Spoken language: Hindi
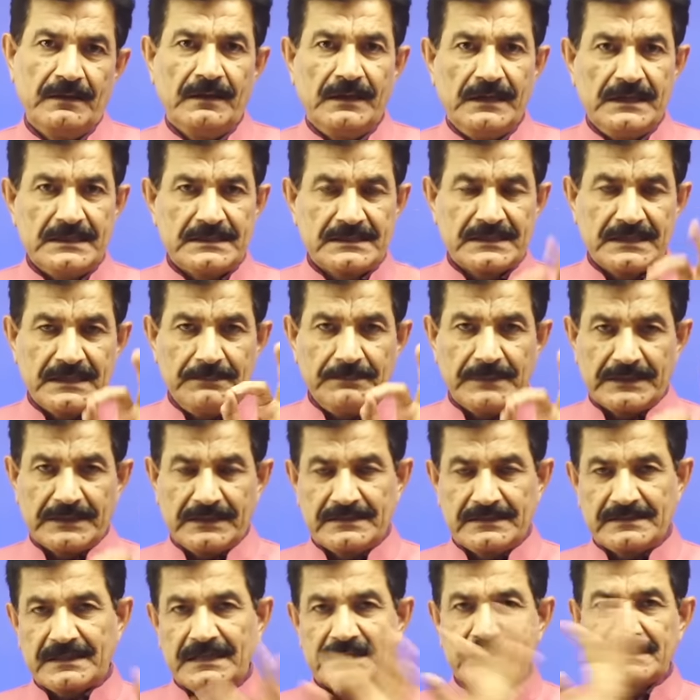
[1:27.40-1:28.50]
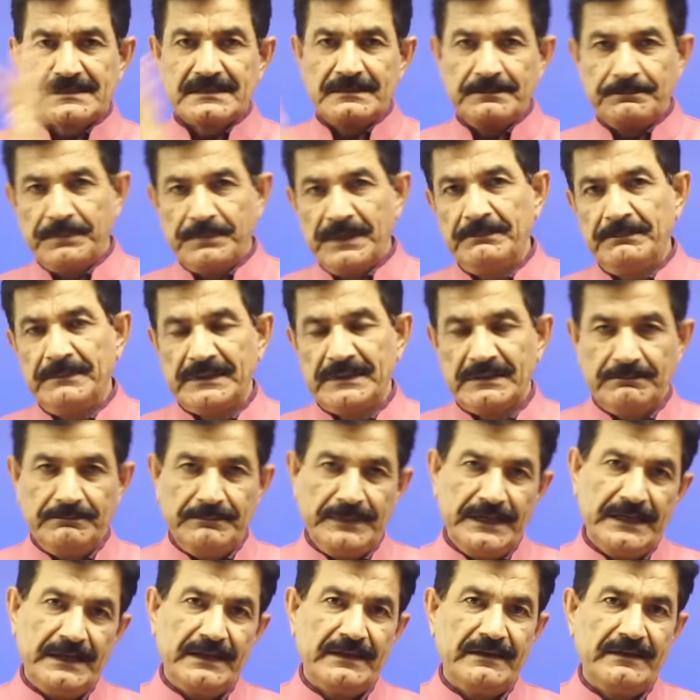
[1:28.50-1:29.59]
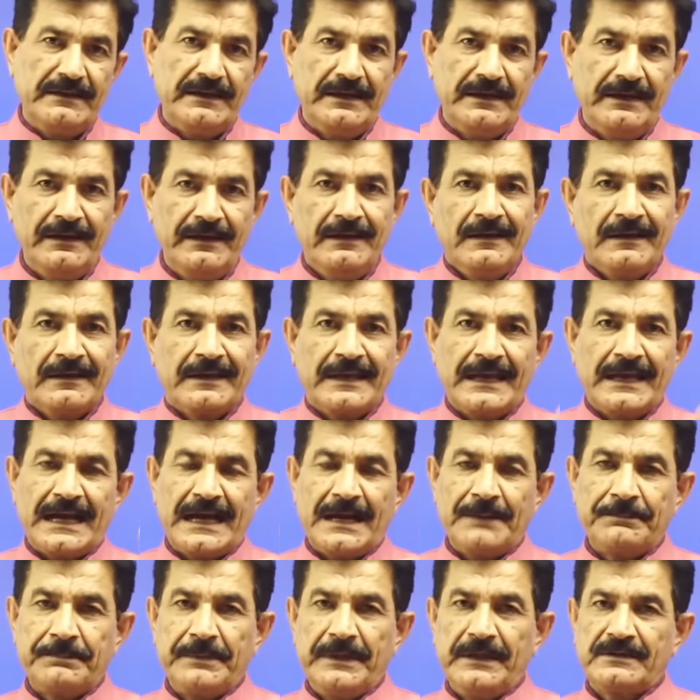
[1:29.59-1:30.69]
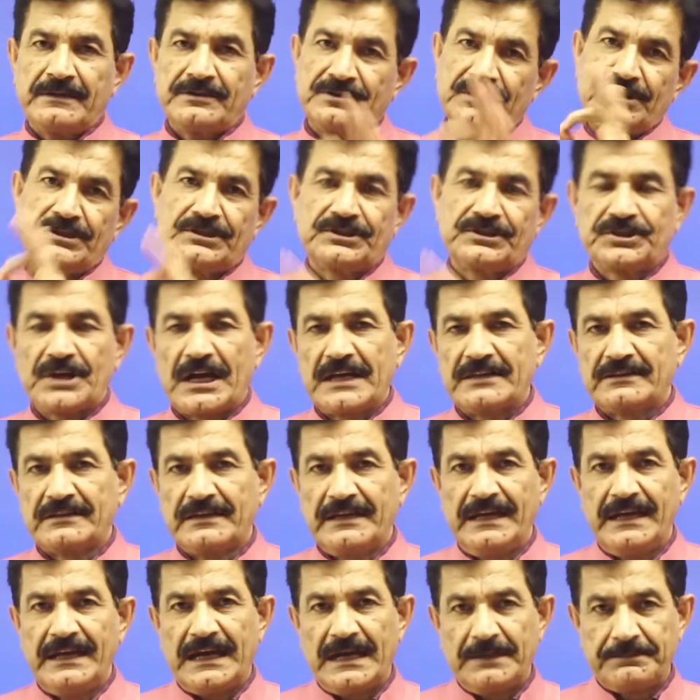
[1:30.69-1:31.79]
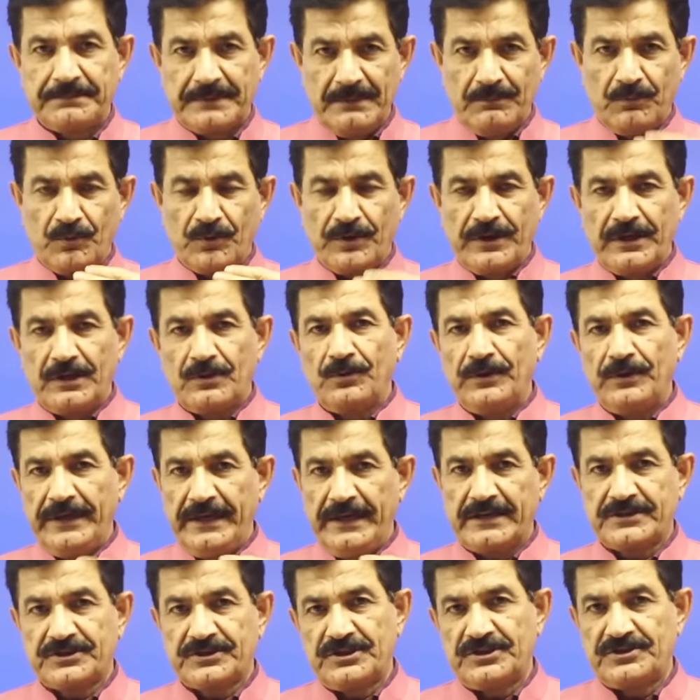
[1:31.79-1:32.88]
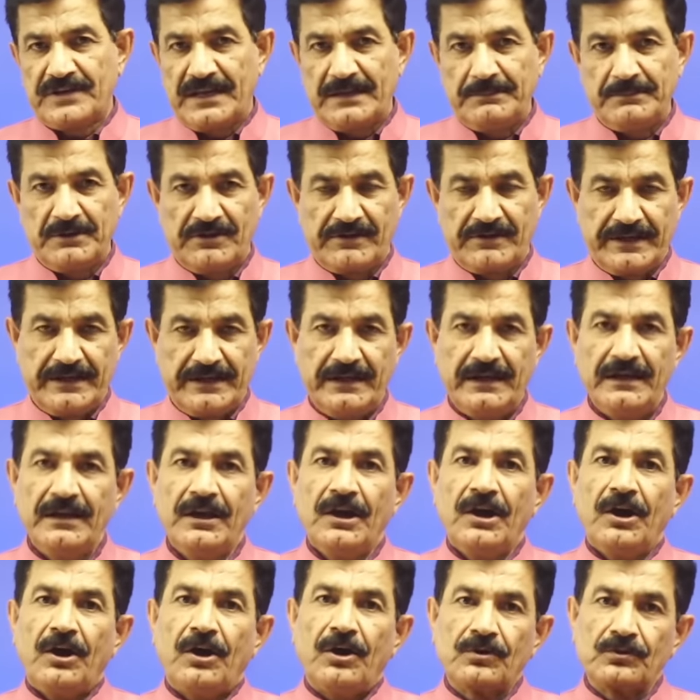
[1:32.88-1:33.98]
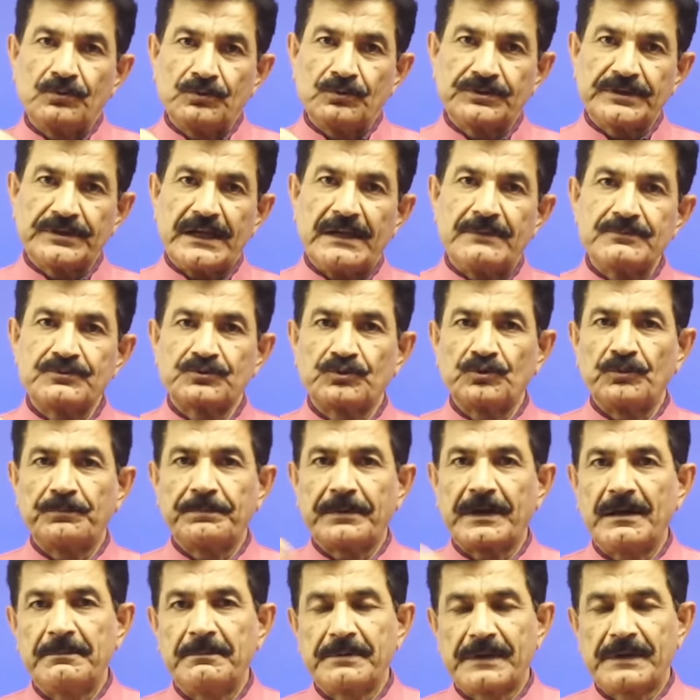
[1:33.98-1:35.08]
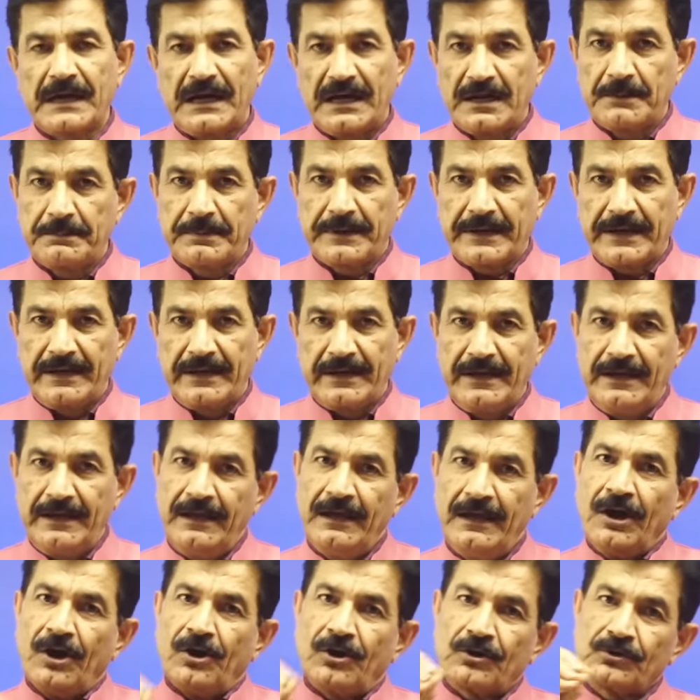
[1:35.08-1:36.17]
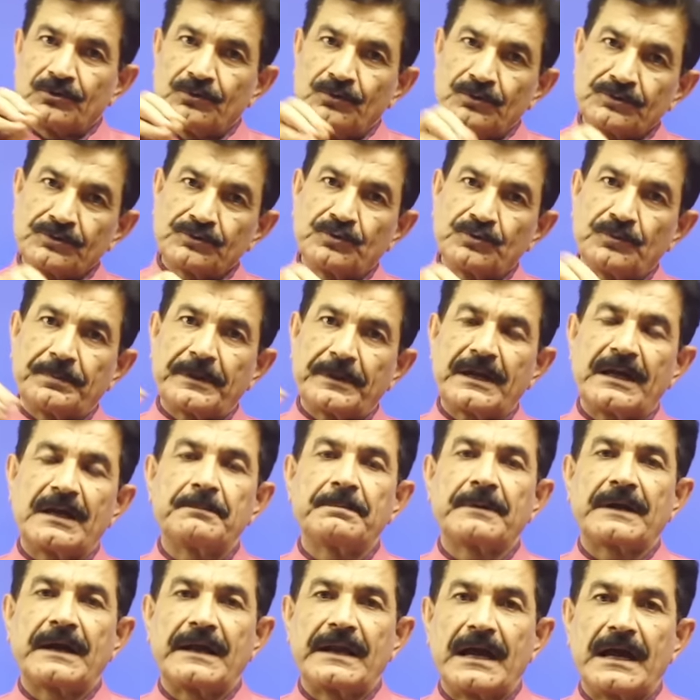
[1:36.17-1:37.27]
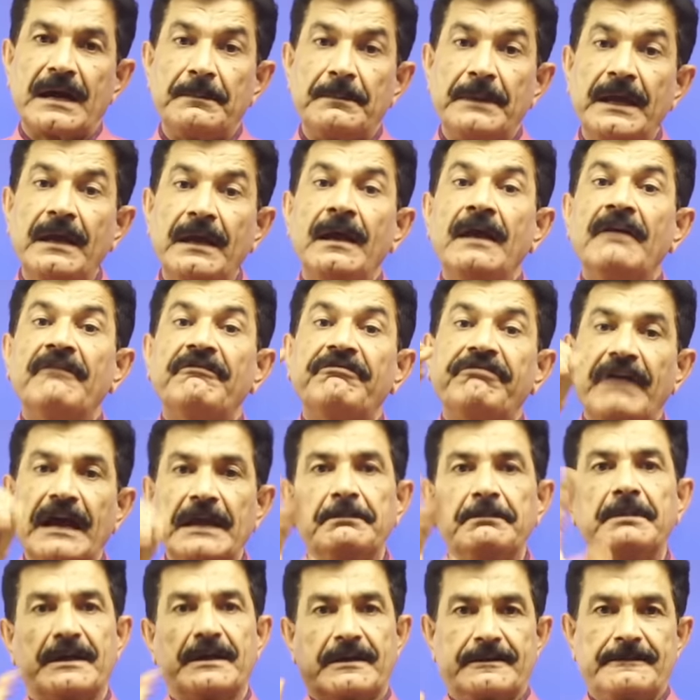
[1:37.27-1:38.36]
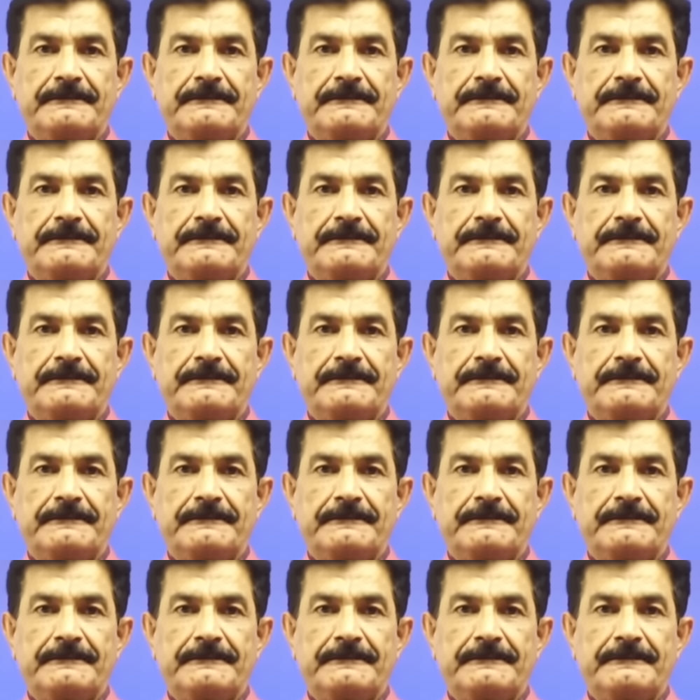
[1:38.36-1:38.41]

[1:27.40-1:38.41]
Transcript: इसकी मत इसका सिंपली मीनिंग ये है कि आप एक चीज़ चाहते हैं आपकी बॉडी को एक चीज़ नहीं मिल रही है और उसे हम सुपर हर्ब हर्ब कहेंगे और उस सुपर हर्ब का नाम है फाइबर